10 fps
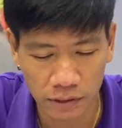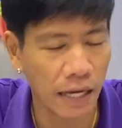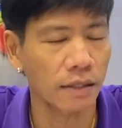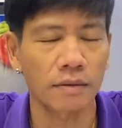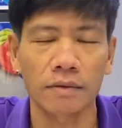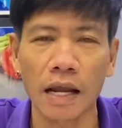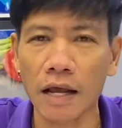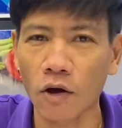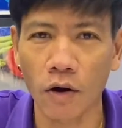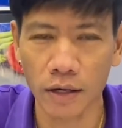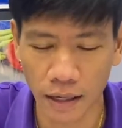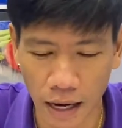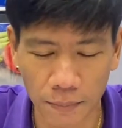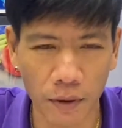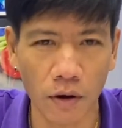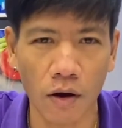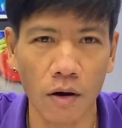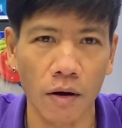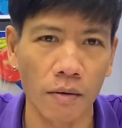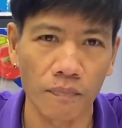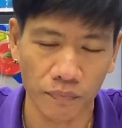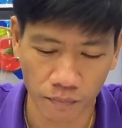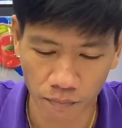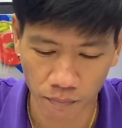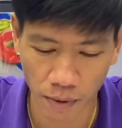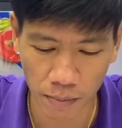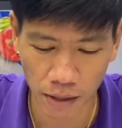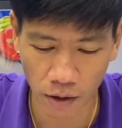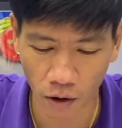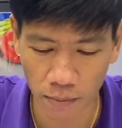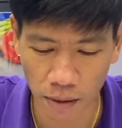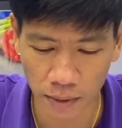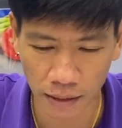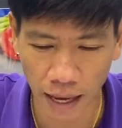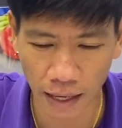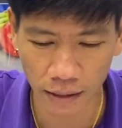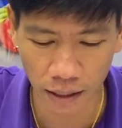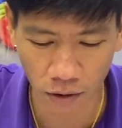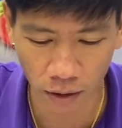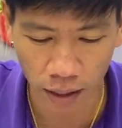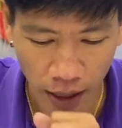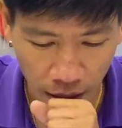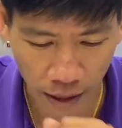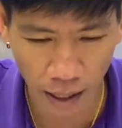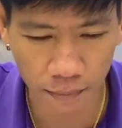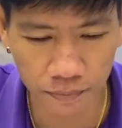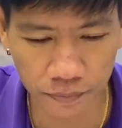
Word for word: ชัดแน่นอนนะครับแล้วก็ไม่มีน้อยไม่มีแตกแน่นอนนะครับ